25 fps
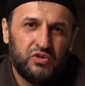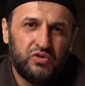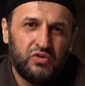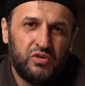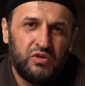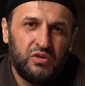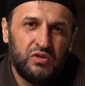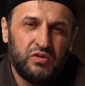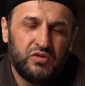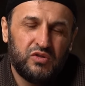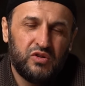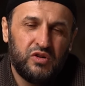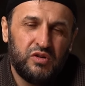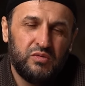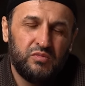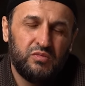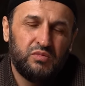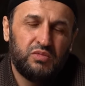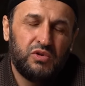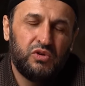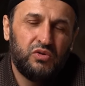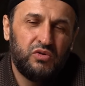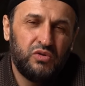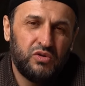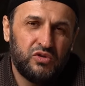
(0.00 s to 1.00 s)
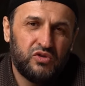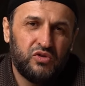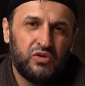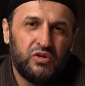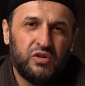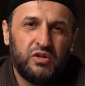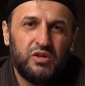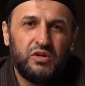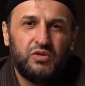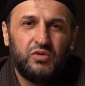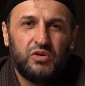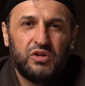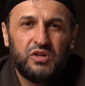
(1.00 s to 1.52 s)
саллаллаху алейхи Пророк,
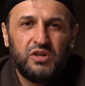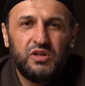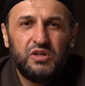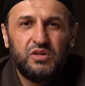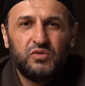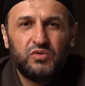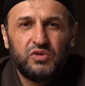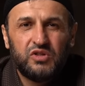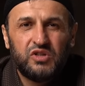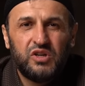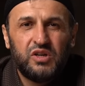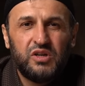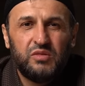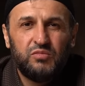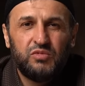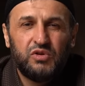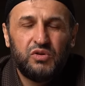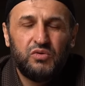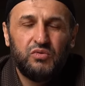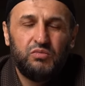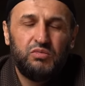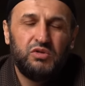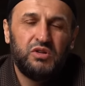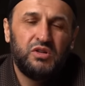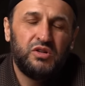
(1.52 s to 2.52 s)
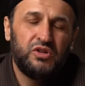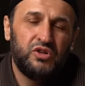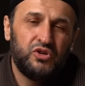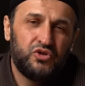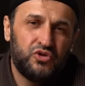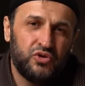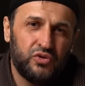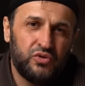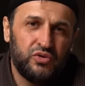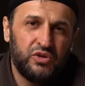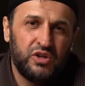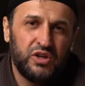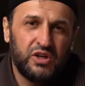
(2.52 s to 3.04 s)
саллаллаху алейхи вассалям, любил
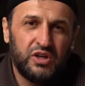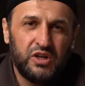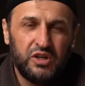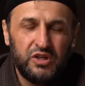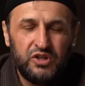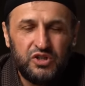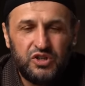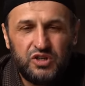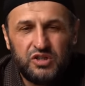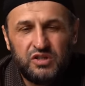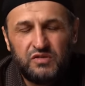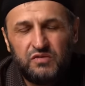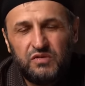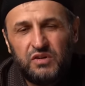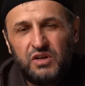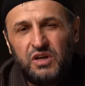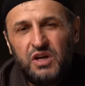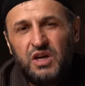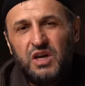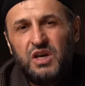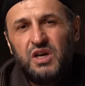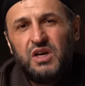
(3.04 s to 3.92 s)
нечетное количество.